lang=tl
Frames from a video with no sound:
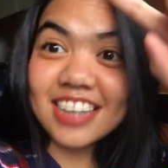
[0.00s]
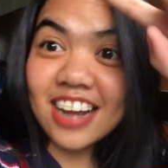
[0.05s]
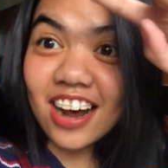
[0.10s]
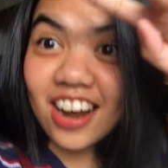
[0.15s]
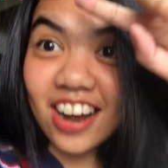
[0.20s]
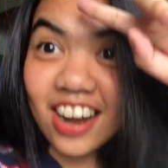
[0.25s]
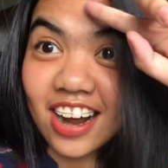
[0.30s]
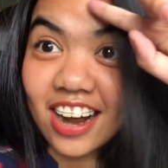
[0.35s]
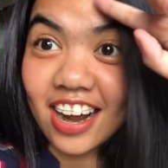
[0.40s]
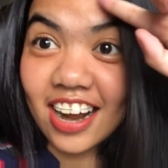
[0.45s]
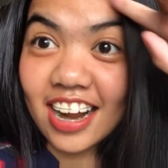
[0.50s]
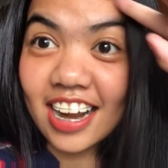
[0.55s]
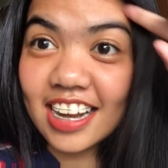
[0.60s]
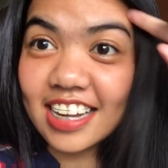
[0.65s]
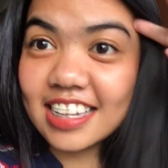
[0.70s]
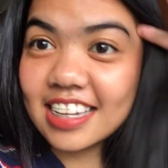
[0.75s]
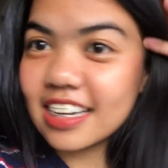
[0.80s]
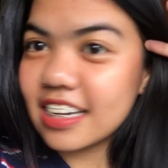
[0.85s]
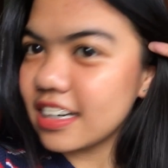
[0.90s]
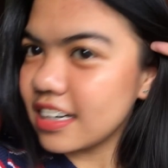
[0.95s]

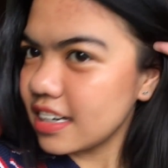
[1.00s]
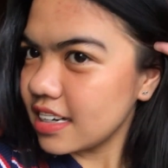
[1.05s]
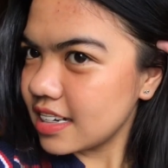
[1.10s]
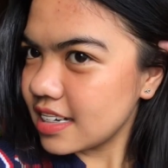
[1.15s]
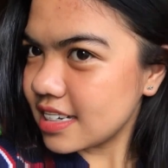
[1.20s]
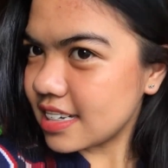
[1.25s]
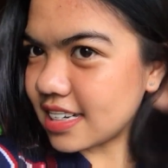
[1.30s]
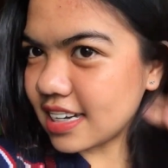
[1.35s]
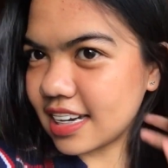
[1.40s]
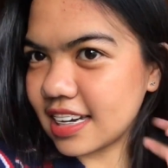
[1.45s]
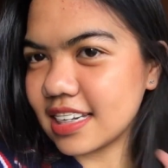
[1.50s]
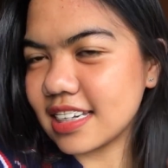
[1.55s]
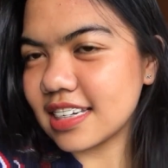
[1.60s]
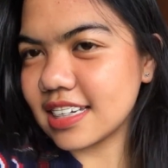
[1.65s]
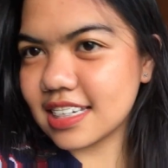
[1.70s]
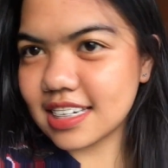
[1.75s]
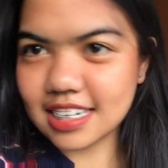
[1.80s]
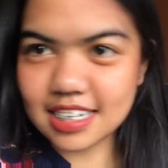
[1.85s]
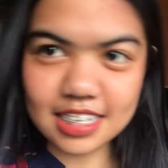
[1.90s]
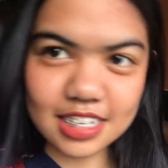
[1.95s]
done since
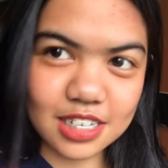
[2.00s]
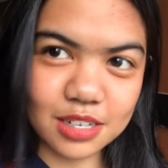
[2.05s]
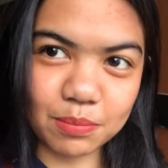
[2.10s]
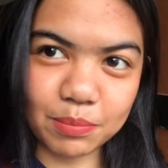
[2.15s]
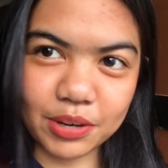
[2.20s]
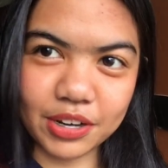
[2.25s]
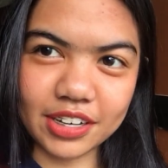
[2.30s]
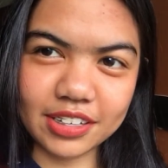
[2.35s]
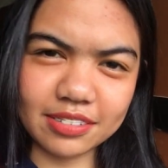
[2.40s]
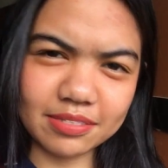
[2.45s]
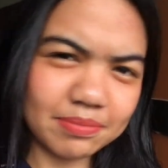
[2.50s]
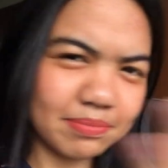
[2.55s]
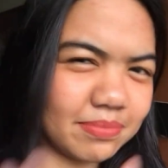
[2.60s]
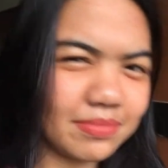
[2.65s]
since birth.